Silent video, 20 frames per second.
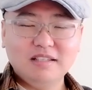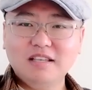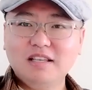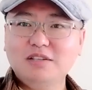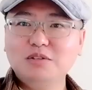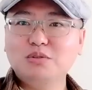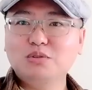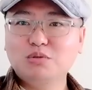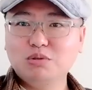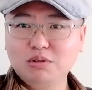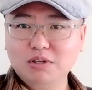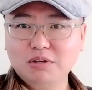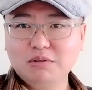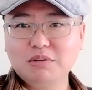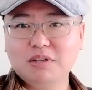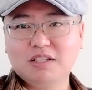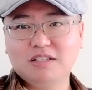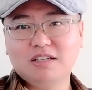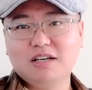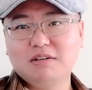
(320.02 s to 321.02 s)
也就是摧
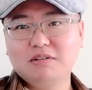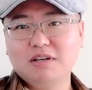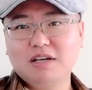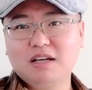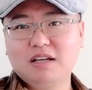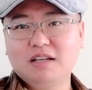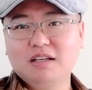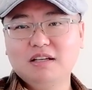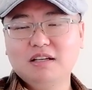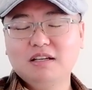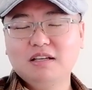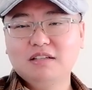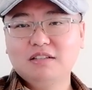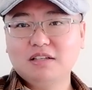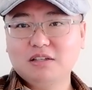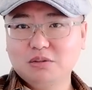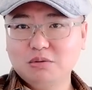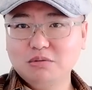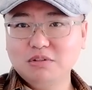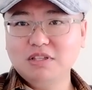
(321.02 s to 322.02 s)
毁了加油站，
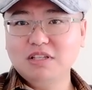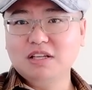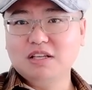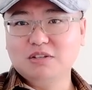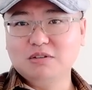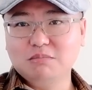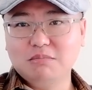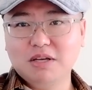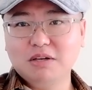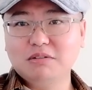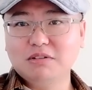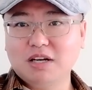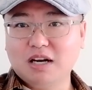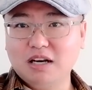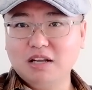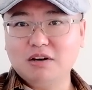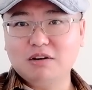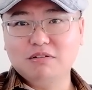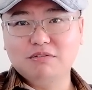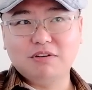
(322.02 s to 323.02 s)
这个东西也就没有
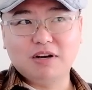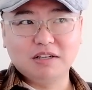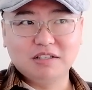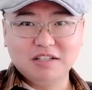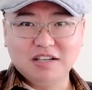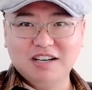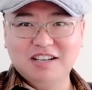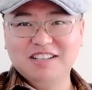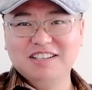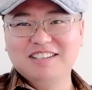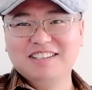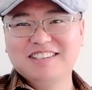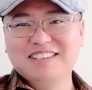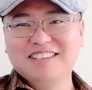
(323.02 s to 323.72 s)
燃料发射了，